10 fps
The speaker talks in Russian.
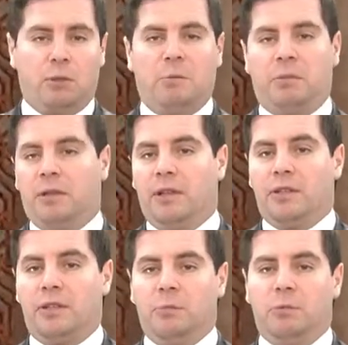и кто-то
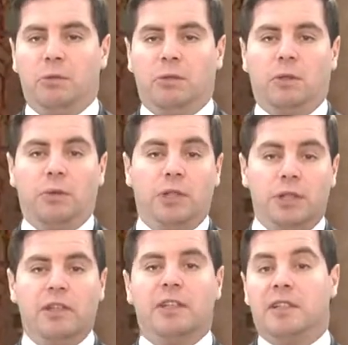предложил, будто
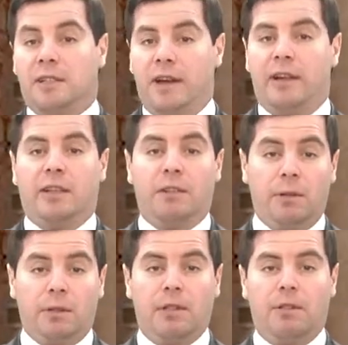учитель не знает
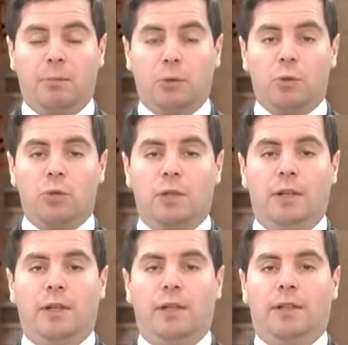ответа на вопрос.
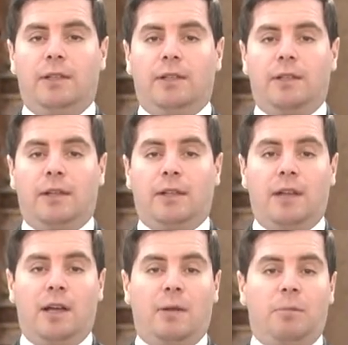
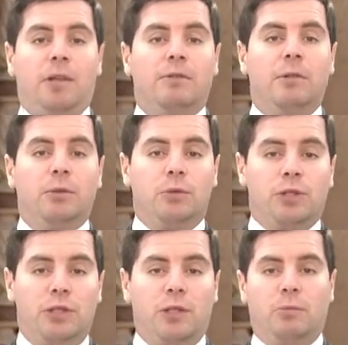Тогда первый
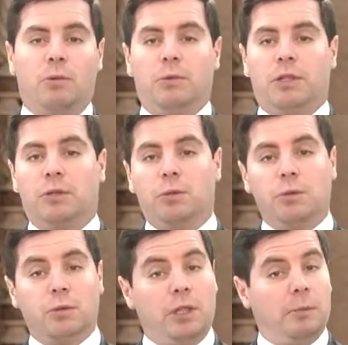ученик, помня,
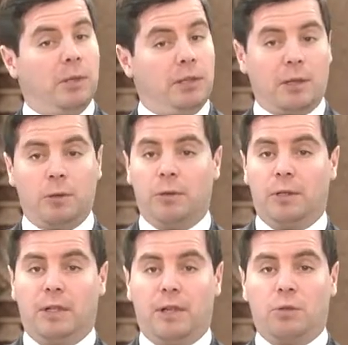что не было
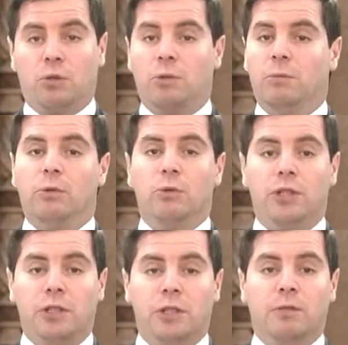такого ни разу, чтобы
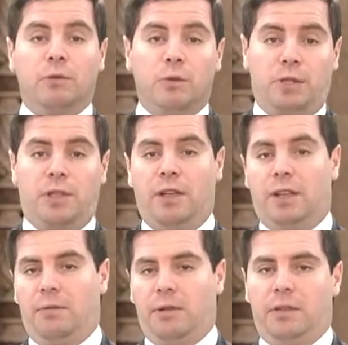учитель вовсе не
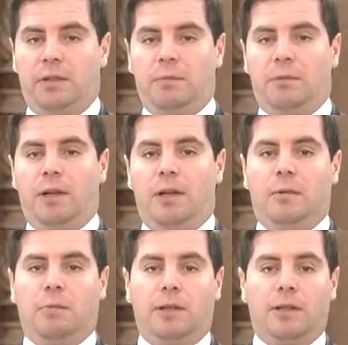ответил,
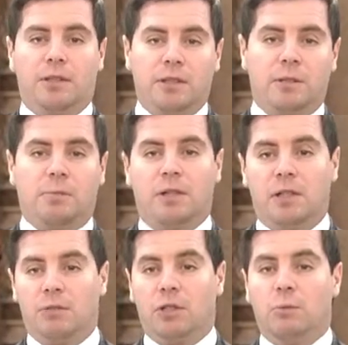предложил
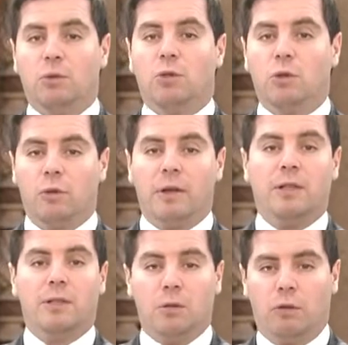спросившему снова
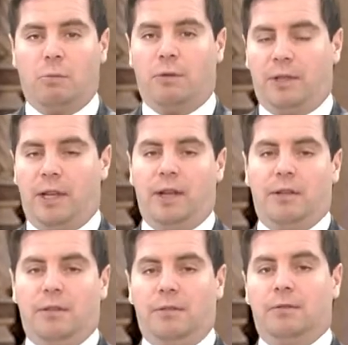и снова
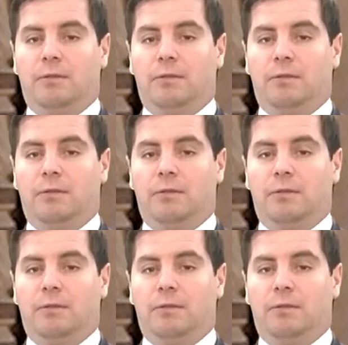повторять